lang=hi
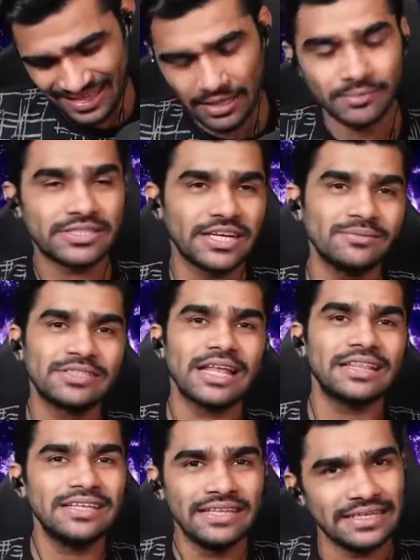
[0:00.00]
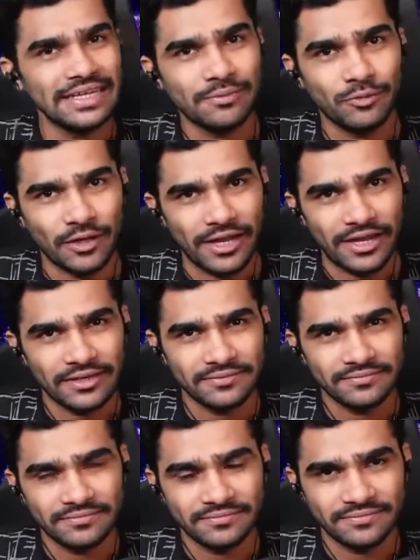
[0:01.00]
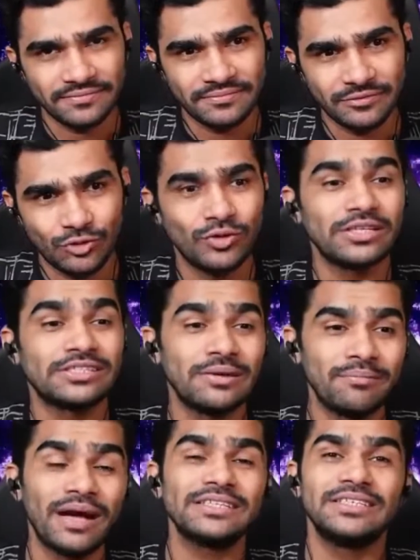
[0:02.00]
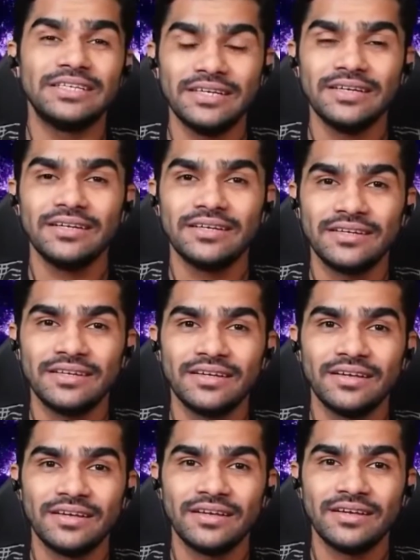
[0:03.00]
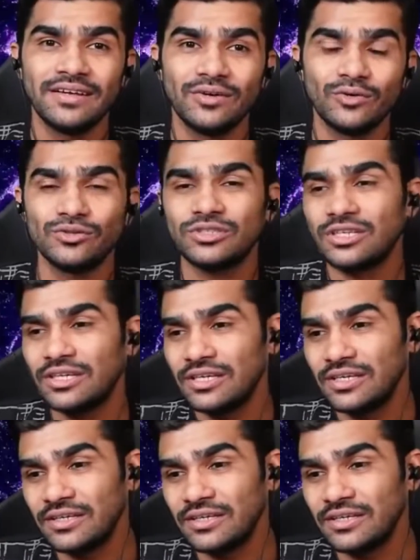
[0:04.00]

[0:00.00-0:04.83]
कम से कम सात दिन लगेंगे बोला है क्योंकि सिम्बा जी ने उसकी